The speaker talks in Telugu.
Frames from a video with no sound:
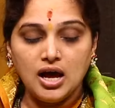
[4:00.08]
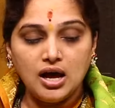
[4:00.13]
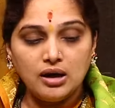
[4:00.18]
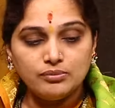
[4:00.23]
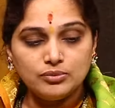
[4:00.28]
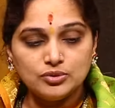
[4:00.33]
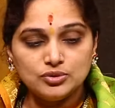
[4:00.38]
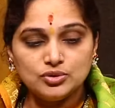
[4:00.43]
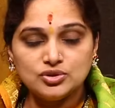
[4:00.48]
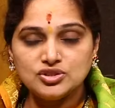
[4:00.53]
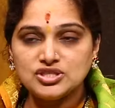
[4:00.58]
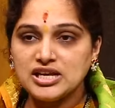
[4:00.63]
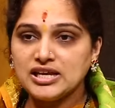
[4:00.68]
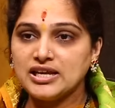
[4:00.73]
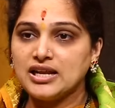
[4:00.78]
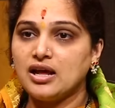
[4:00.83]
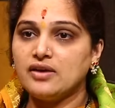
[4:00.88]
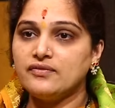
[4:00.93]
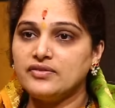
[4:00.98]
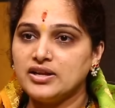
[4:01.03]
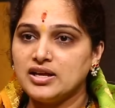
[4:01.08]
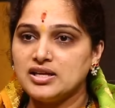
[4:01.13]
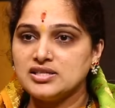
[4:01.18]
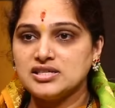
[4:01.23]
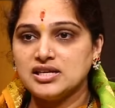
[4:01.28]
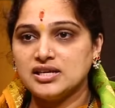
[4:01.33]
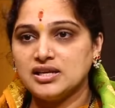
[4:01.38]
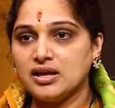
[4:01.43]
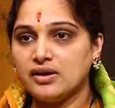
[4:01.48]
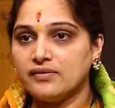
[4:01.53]
ఆ ముందు జయరావణ
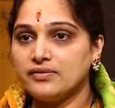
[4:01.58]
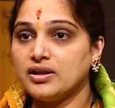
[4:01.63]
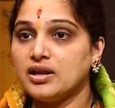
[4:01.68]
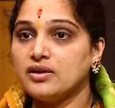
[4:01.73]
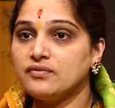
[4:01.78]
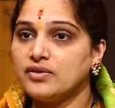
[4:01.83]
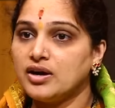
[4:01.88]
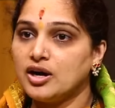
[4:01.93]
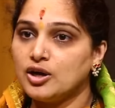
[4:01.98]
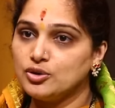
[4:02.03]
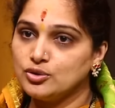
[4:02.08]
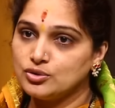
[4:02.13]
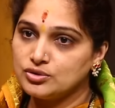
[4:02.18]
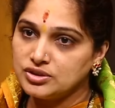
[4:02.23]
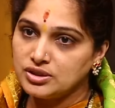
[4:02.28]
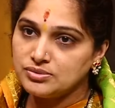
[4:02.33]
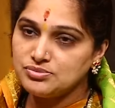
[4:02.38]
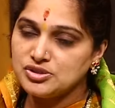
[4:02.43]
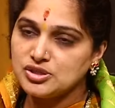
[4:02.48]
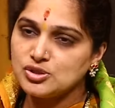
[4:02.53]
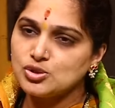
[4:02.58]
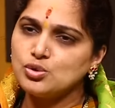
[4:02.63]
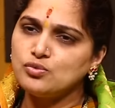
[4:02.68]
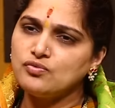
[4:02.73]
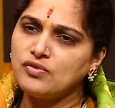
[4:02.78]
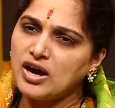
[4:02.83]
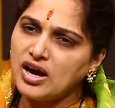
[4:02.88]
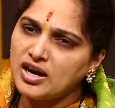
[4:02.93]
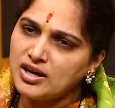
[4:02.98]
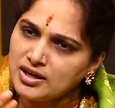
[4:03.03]
జయరావణ అని వాళ్ళు యుద్ధం చేస్తూ
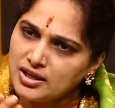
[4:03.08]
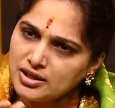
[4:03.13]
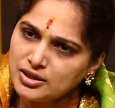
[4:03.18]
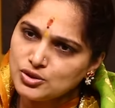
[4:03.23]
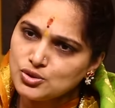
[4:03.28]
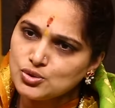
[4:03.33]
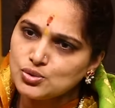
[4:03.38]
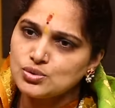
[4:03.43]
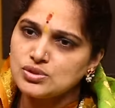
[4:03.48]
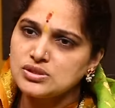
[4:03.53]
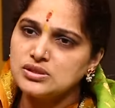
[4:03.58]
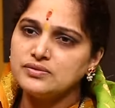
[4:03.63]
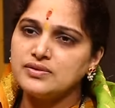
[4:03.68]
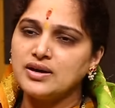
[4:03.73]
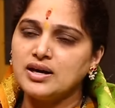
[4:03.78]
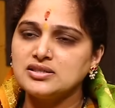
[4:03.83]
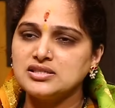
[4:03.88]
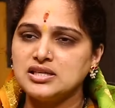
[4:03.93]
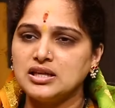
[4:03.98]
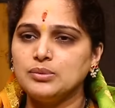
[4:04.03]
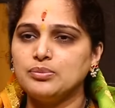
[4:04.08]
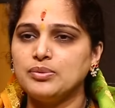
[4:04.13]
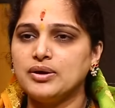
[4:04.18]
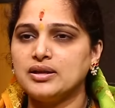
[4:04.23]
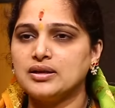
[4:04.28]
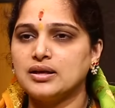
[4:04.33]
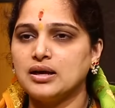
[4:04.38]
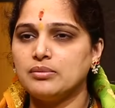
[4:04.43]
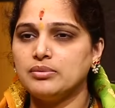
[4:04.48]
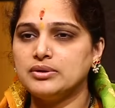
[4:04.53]
వాళ్ళని చూసి వాళ్ళు
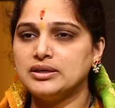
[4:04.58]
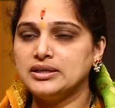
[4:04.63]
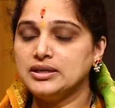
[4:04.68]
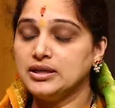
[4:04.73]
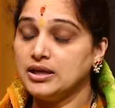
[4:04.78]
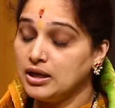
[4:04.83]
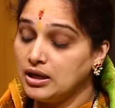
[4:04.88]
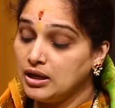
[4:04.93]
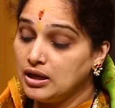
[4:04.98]
చనిపోయారు కాబట్టి